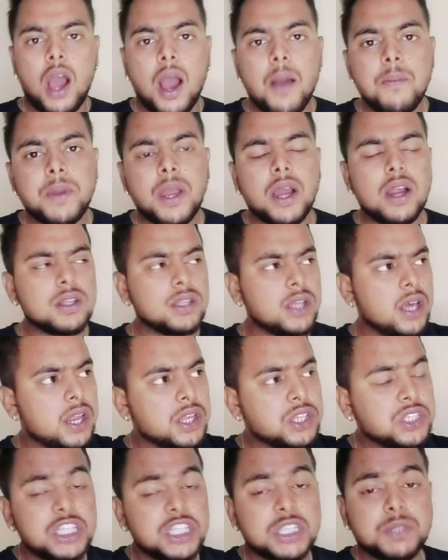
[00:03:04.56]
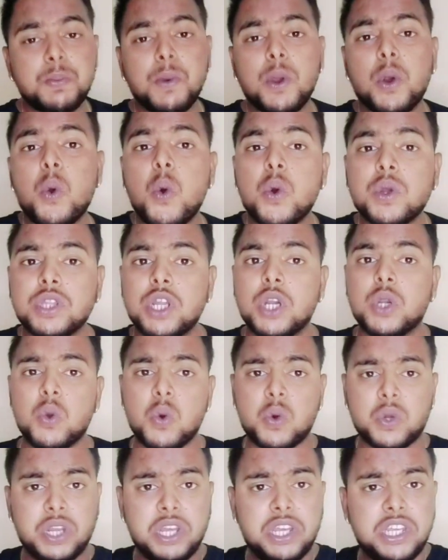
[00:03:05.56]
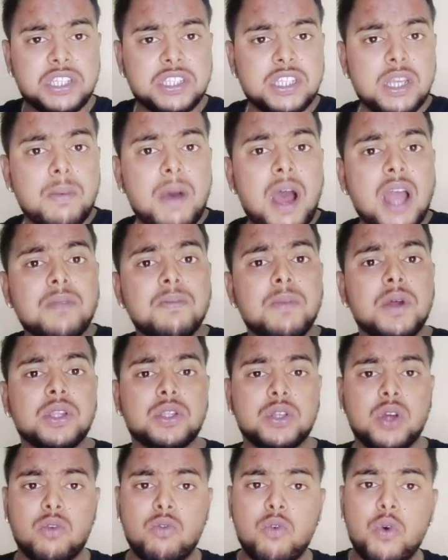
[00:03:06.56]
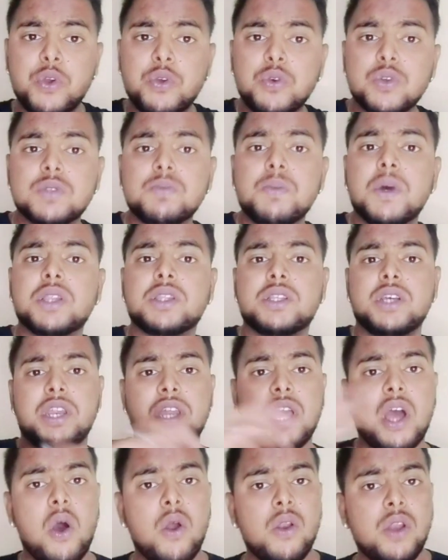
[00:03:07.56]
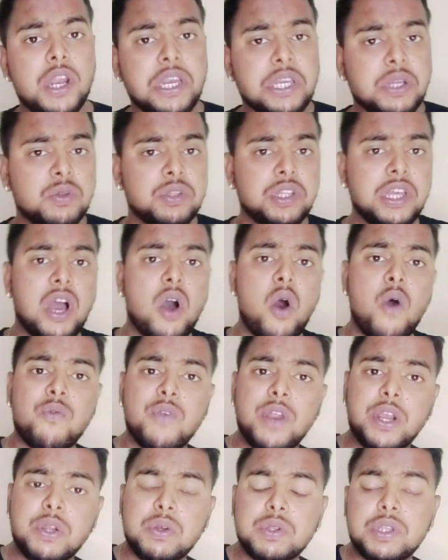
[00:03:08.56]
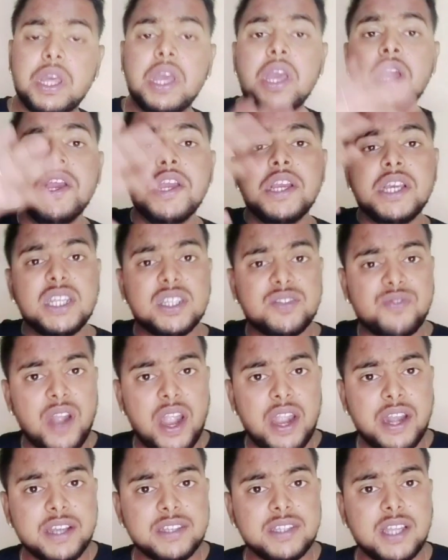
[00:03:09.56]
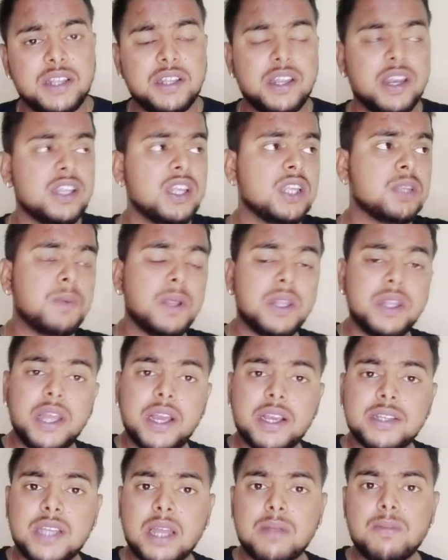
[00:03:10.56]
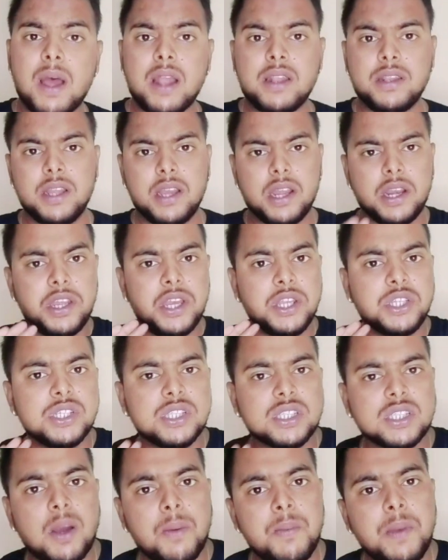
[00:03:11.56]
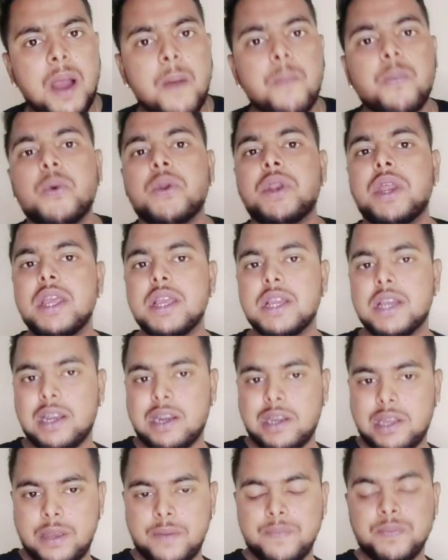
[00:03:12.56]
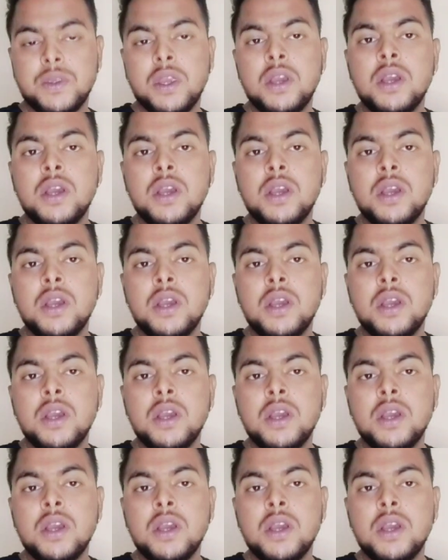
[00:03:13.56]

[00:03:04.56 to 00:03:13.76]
हम क्या करते हैं हर एक चीज़ में रोकते टोकते इससे बात मत कर वो यूज़ मत कर यहाँ ऑनलाइन की होती है यहाँ ऑफलाइन की होती इस फ्रेंड के साथ नहीं रहते इस बंदे के साथ बात नहीं कर ये चीज़ कभी आपको नहीं करनी है